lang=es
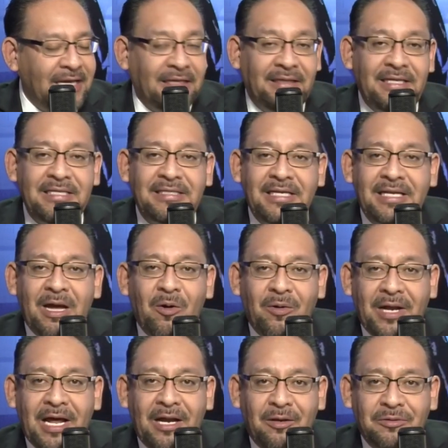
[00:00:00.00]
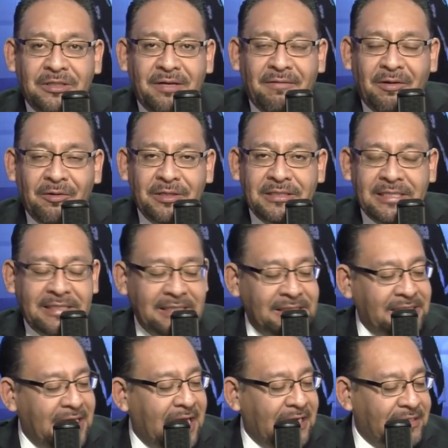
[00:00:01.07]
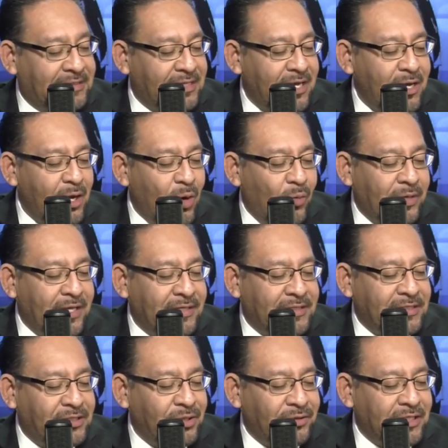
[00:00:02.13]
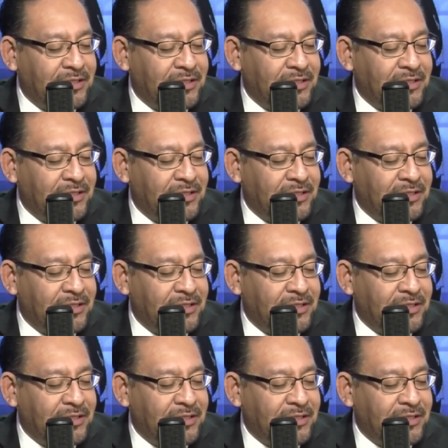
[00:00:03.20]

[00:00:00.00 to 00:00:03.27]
dicen ahora los trabajadores esenciales, una decisión